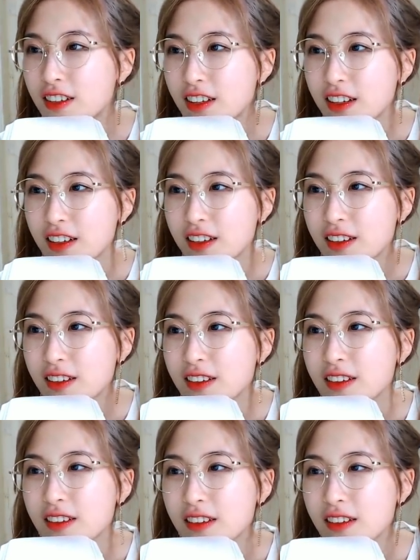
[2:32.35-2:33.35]
어.
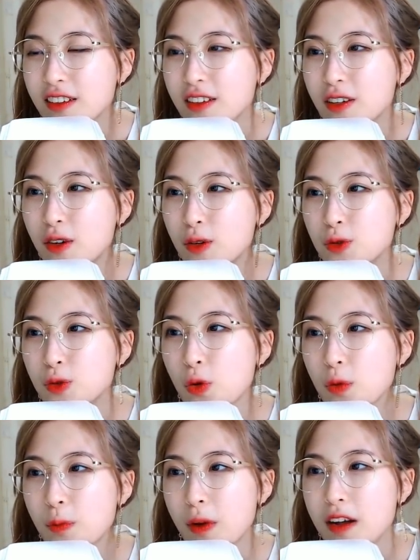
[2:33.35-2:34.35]
뭔가
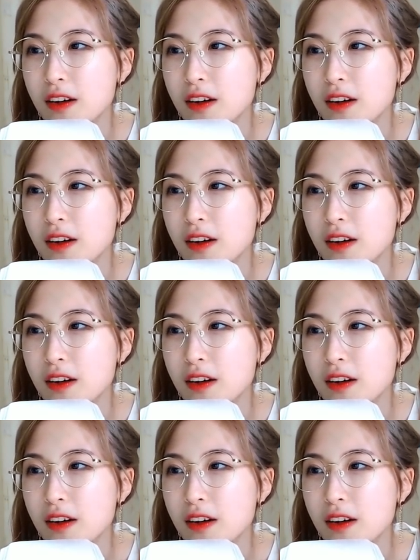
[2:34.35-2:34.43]
족발.